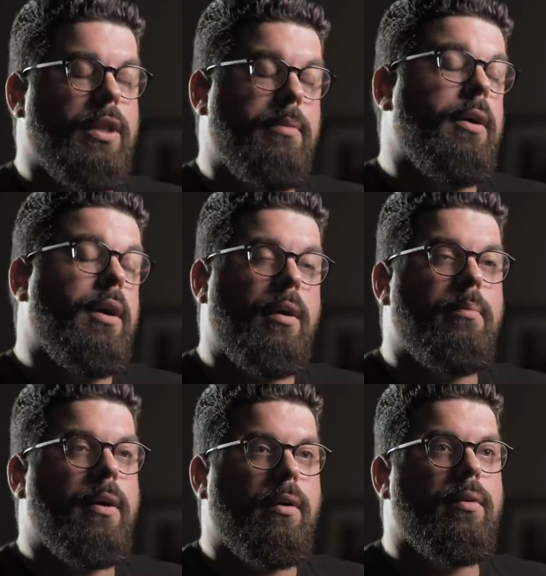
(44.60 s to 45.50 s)

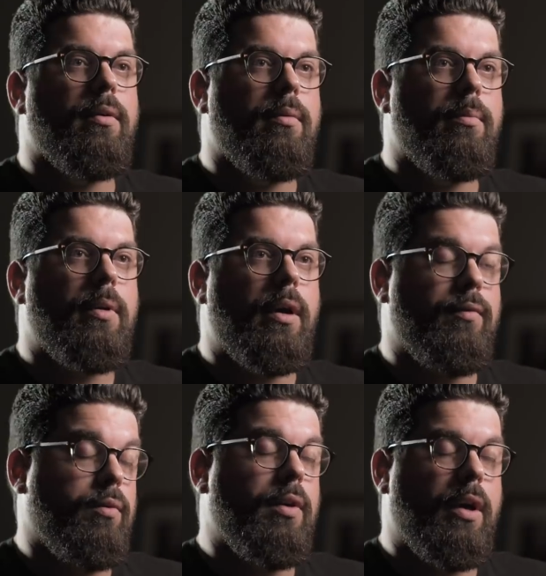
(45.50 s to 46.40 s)
cinéma, par, euh, par la
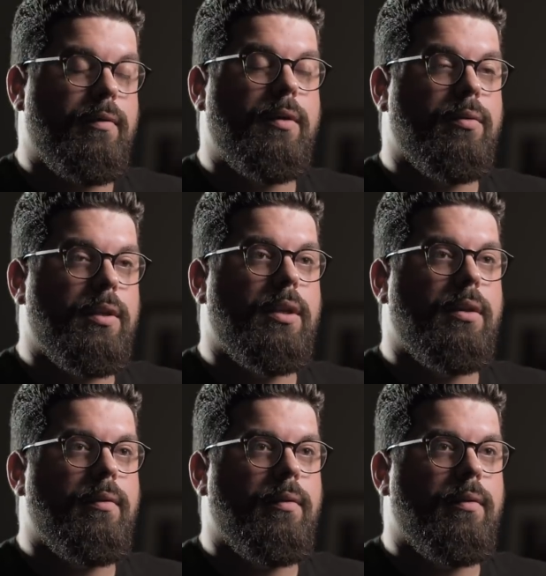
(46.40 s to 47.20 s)
photographie aussi.